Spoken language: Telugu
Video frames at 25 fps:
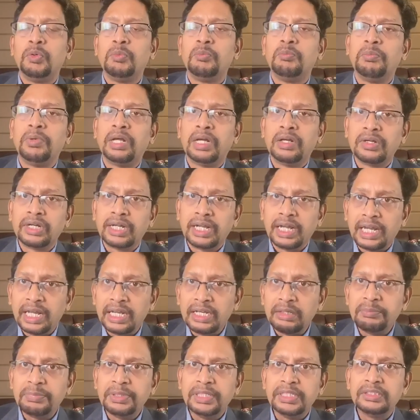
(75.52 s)
మనం
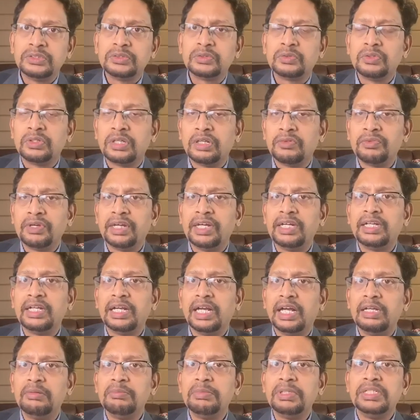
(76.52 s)
గాలి పీల్చుకున్న వేడి
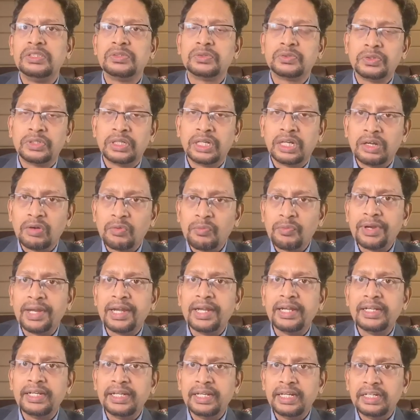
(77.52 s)
గాలి పీల్చుకున్న
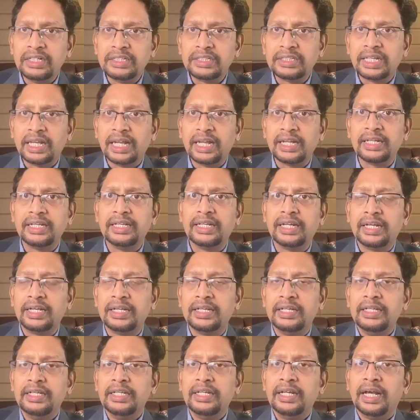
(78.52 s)
వేడి నీళ్లు తాగిన
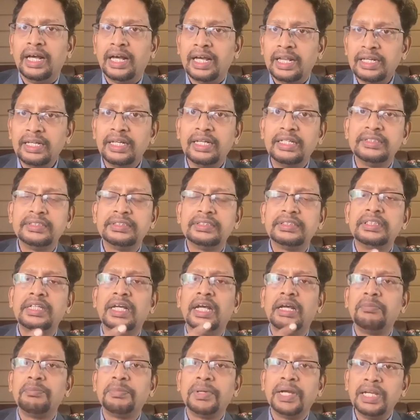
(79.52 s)
అన్లెస్
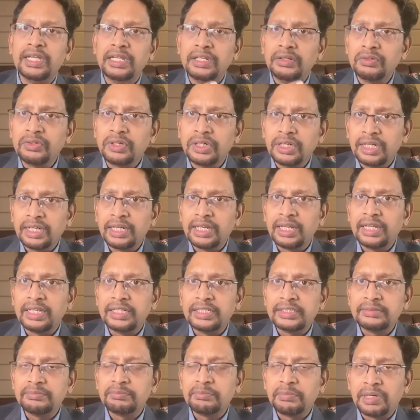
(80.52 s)
ఆ పైనుండే
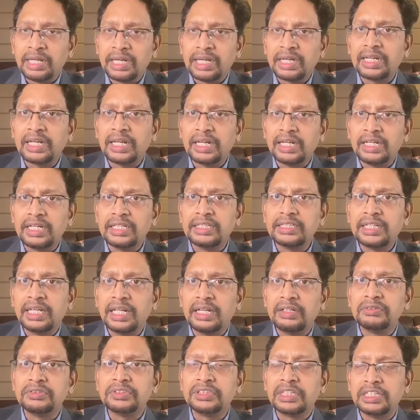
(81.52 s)
మన
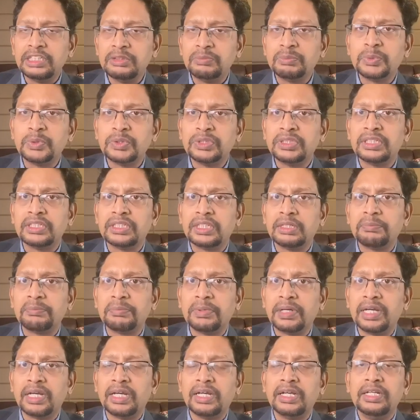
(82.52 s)
కణజాలం చనిపోతే తప్ప
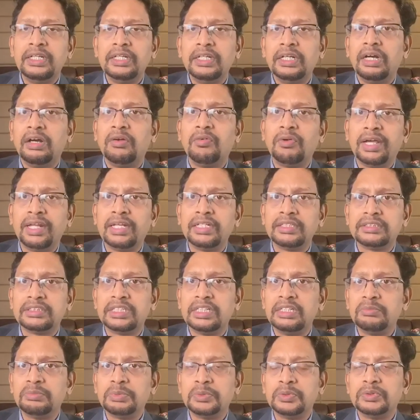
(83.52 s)
వైరస్
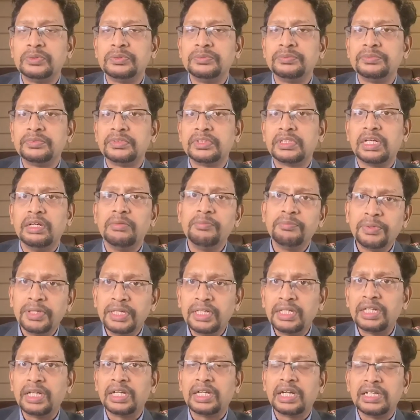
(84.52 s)
చనిపోదు
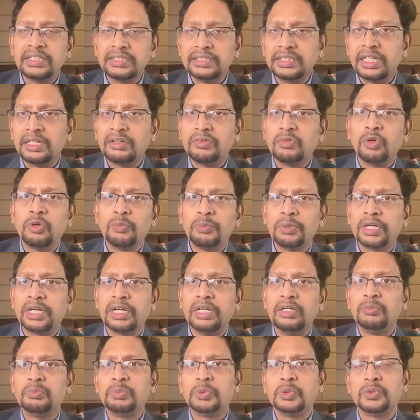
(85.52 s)
కంప్లీట్గా కణజాలం లోపలికి
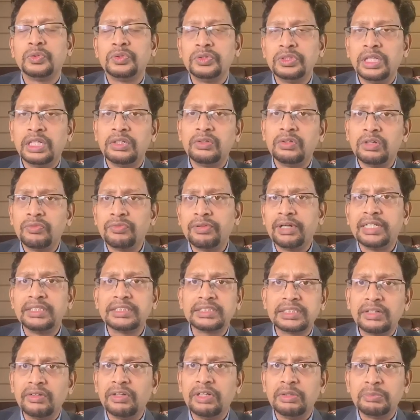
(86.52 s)
వెళ్ళిపోతుంది అది కూడా
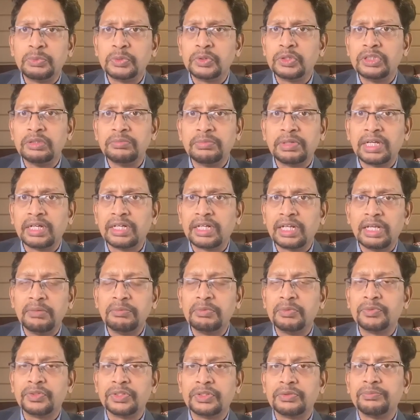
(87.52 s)
ఫాస్ట్గా వెళ్ళిపోతుంది మనకు టైం
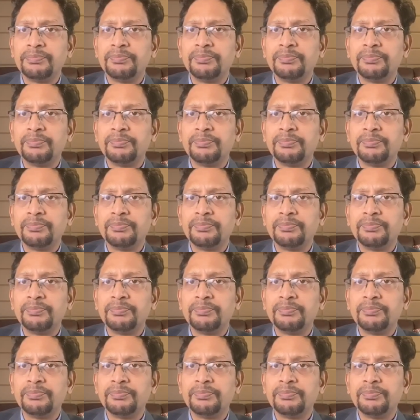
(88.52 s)
ఇవ్వదు